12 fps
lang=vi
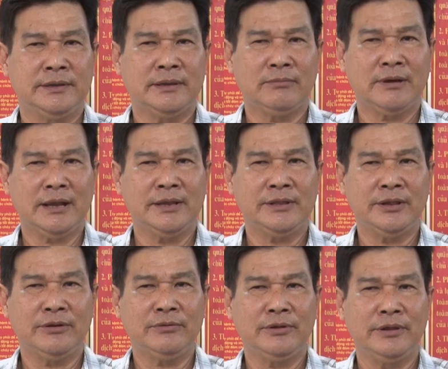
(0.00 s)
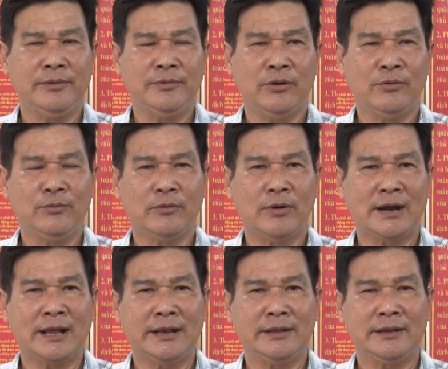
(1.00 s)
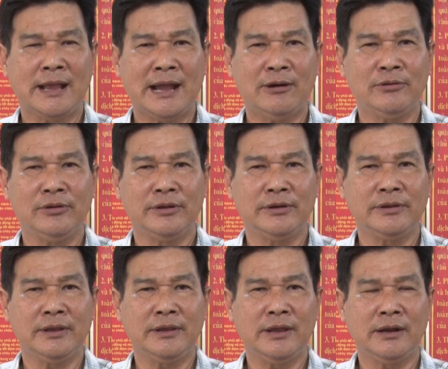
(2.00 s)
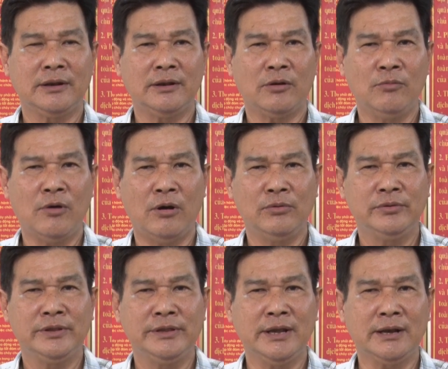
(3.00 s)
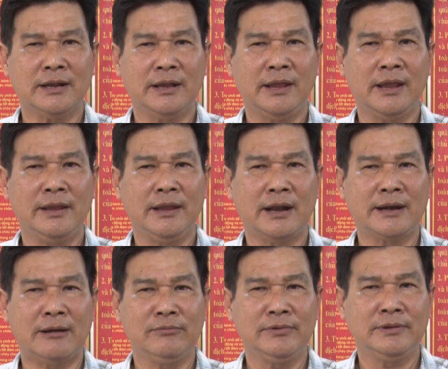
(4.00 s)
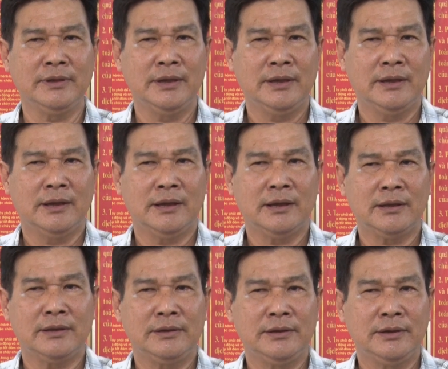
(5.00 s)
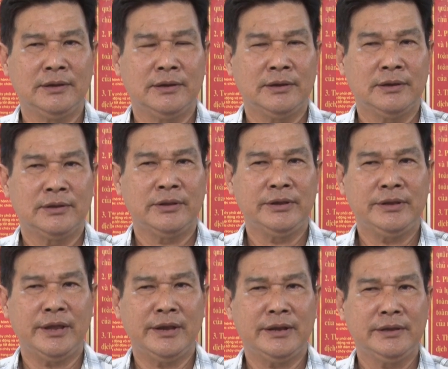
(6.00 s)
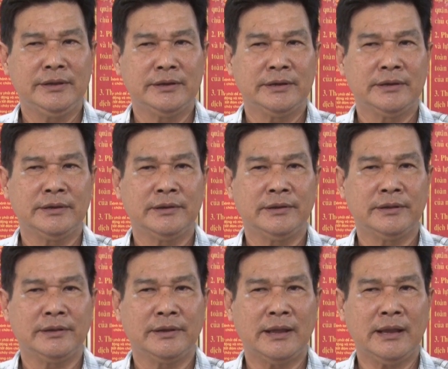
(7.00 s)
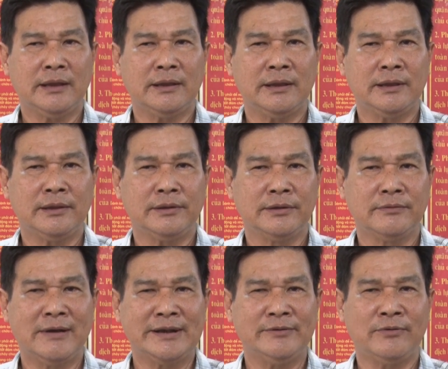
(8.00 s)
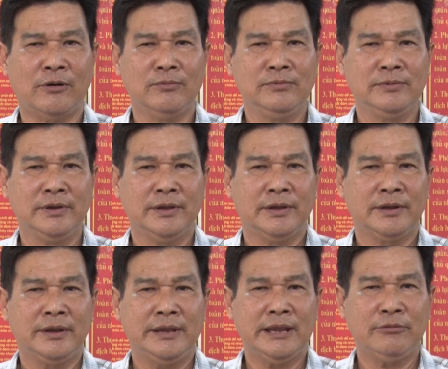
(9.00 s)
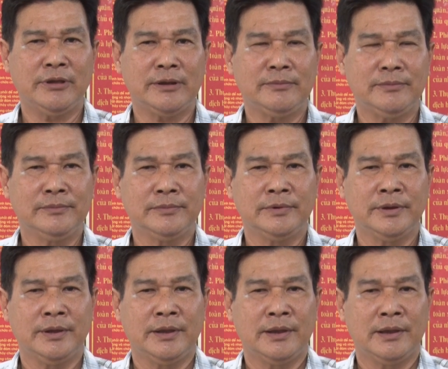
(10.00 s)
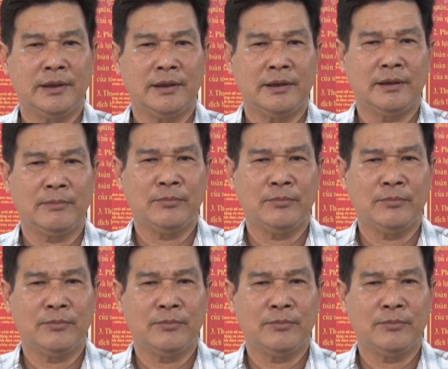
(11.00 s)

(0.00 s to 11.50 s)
trong các chi tiêu nhiệm vụ mà hoàn thành cao được nhân dân ủng hộ thứ nhất là về vận động à, tuyên truyền các ờ, đường Phan đường Phùng khi giao dịch à,